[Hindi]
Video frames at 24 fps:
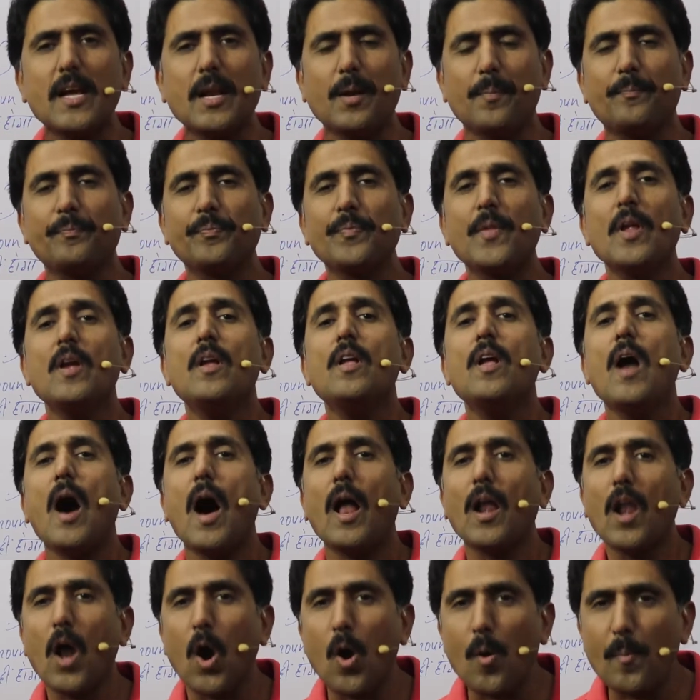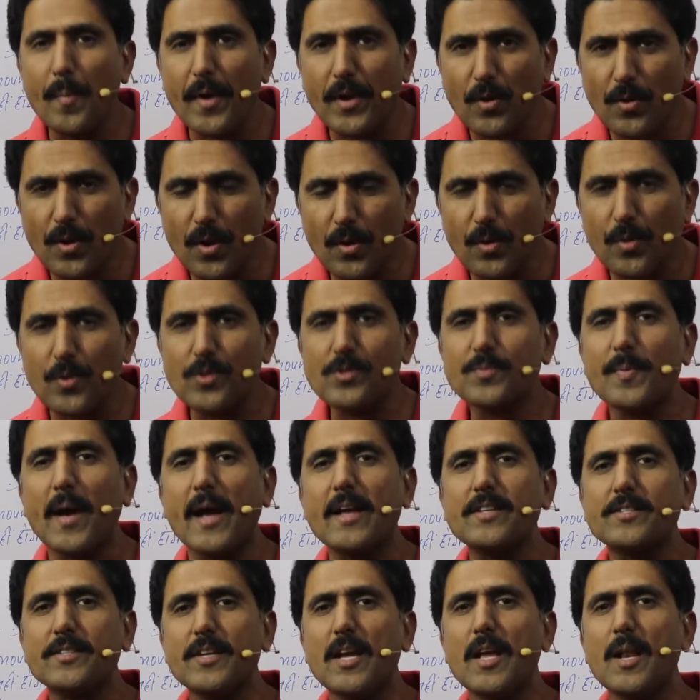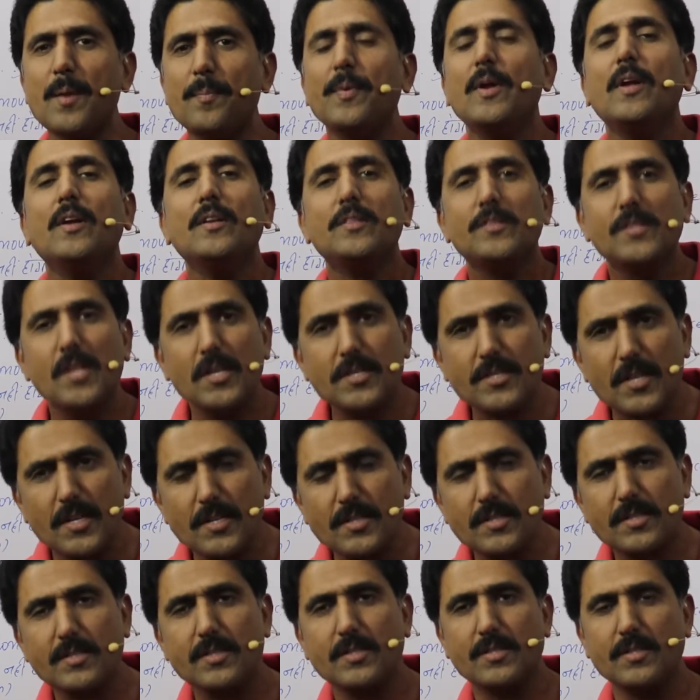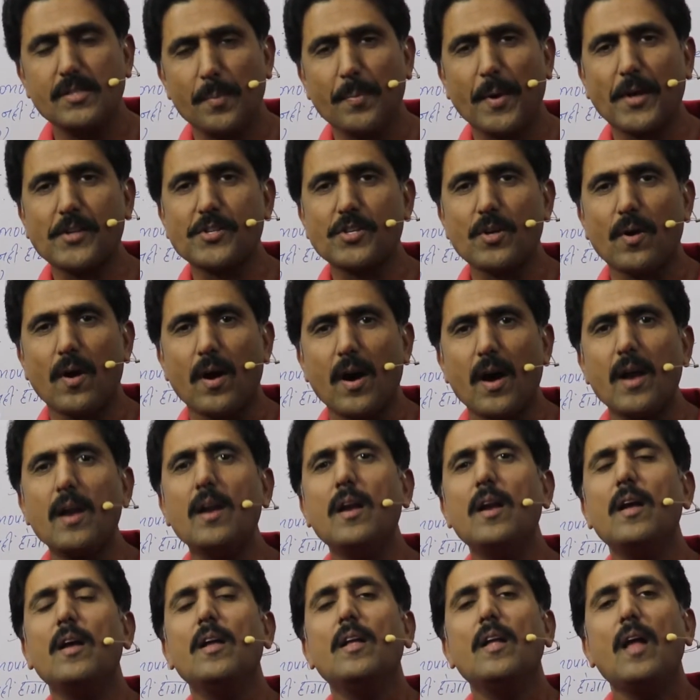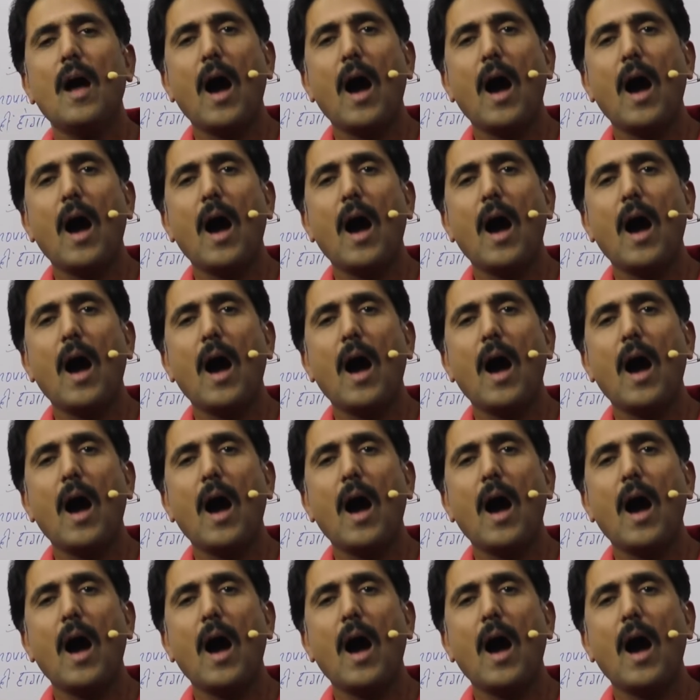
सेल्फ अलाउ मी टू इंट्रोड्यूस माई सेल्फ दिस इज दीपक चौहान